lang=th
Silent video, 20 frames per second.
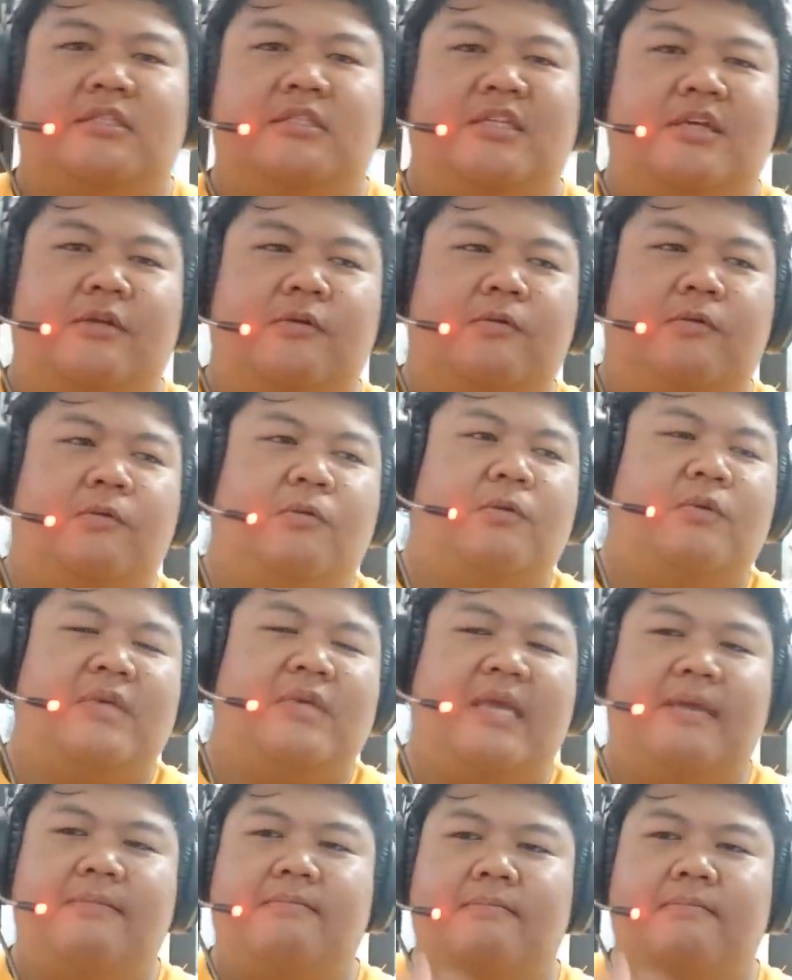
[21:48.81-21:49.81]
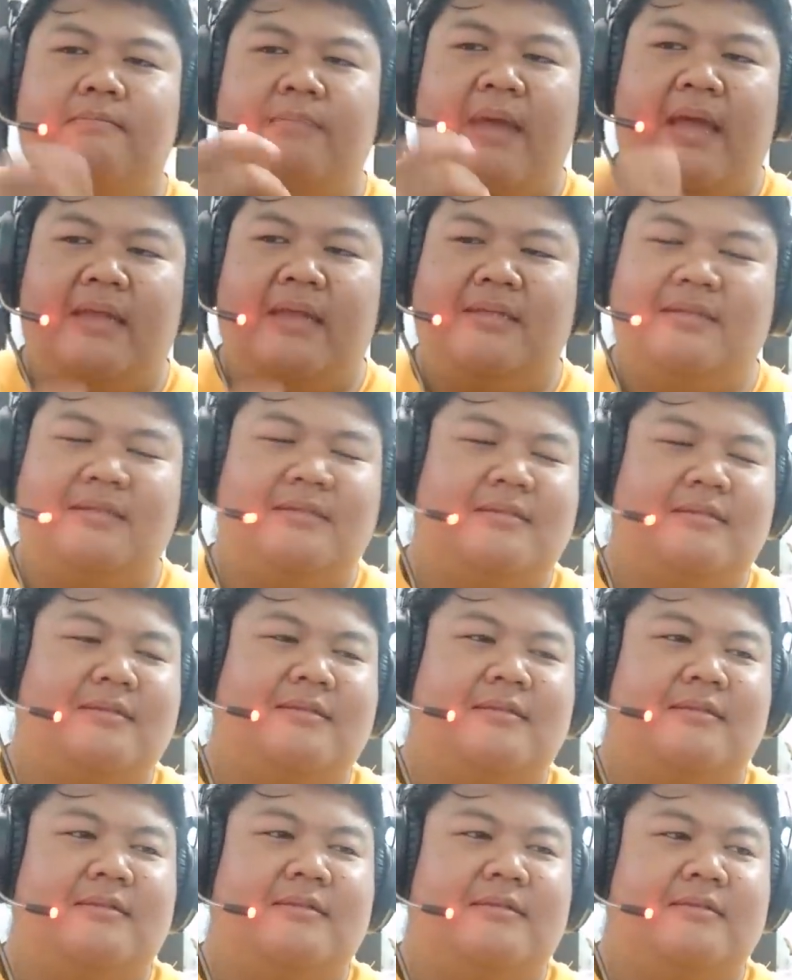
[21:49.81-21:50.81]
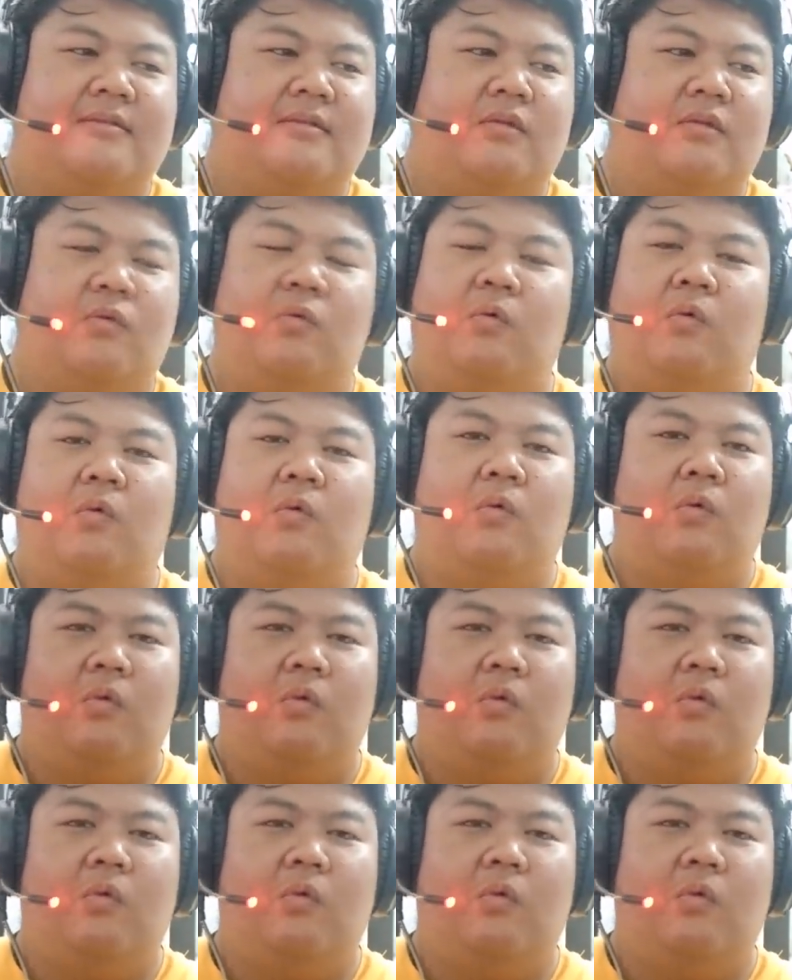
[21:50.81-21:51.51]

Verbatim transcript: ชิลยิ้มแป้นดู